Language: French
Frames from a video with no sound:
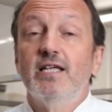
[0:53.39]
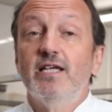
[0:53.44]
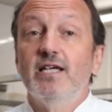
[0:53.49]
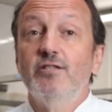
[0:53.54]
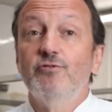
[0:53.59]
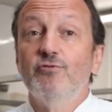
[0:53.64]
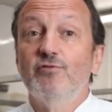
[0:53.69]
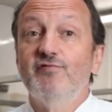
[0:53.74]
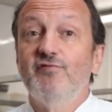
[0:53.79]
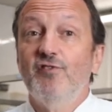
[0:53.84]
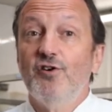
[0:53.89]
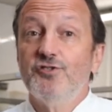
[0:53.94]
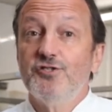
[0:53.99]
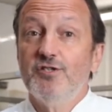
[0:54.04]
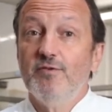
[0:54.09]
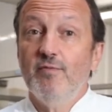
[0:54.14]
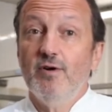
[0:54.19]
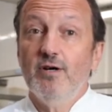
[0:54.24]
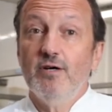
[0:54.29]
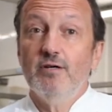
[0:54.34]
Et donc,
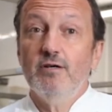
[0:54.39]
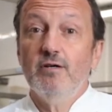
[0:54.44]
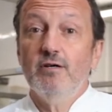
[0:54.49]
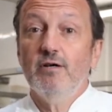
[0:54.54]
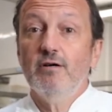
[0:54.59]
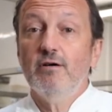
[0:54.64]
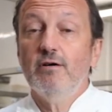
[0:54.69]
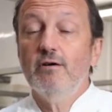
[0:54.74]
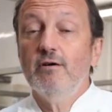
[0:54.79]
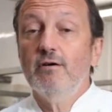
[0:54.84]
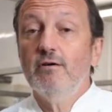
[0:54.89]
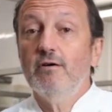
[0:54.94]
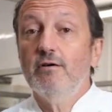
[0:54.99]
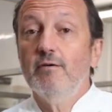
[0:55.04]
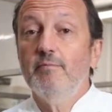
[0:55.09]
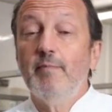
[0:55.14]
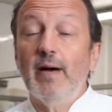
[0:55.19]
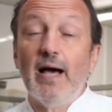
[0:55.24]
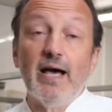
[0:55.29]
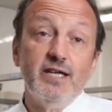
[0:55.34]
forcément,
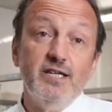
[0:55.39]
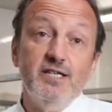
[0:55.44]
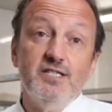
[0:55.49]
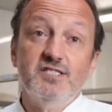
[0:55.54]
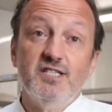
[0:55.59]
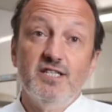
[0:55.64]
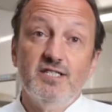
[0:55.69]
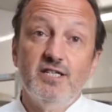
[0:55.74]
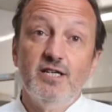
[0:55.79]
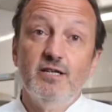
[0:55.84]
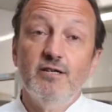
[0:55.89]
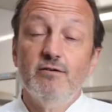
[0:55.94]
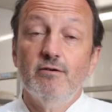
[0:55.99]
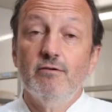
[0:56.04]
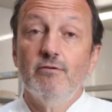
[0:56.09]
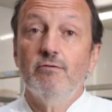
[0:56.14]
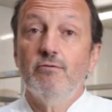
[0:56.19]
Paris, c'était